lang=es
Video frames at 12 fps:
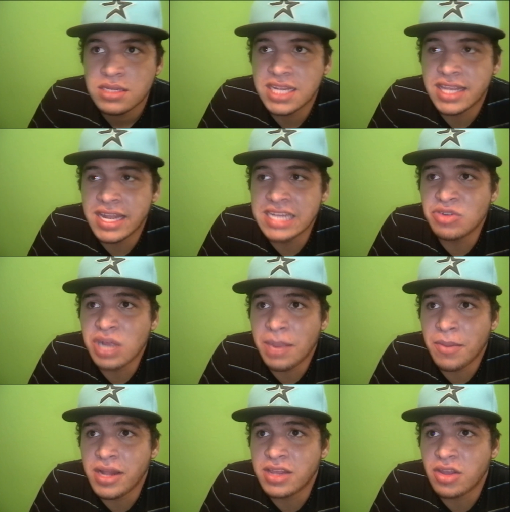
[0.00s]
Si tienes un
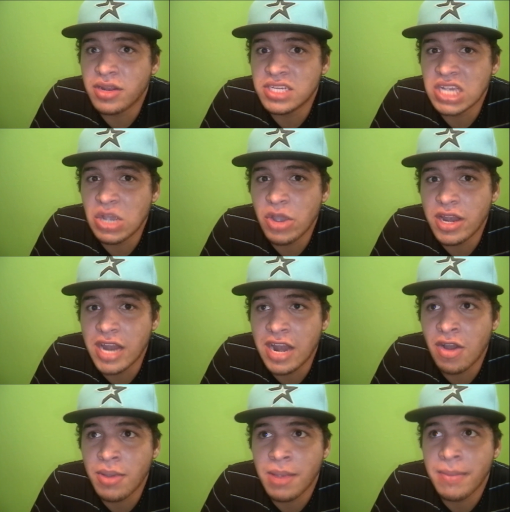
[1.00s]
camionetón y chingo de
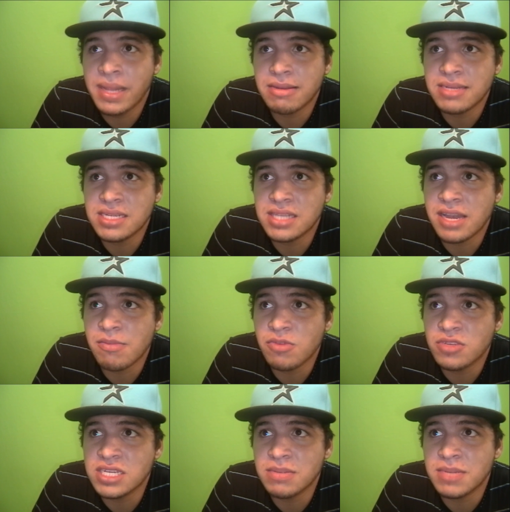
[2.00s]
dinero, obviamente vas a tener
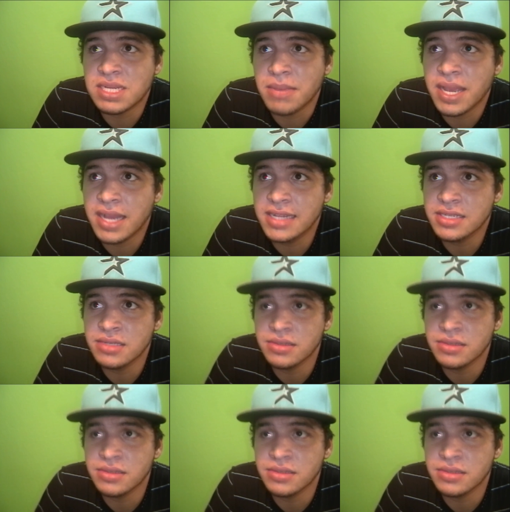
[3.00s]
muchísimas amigas.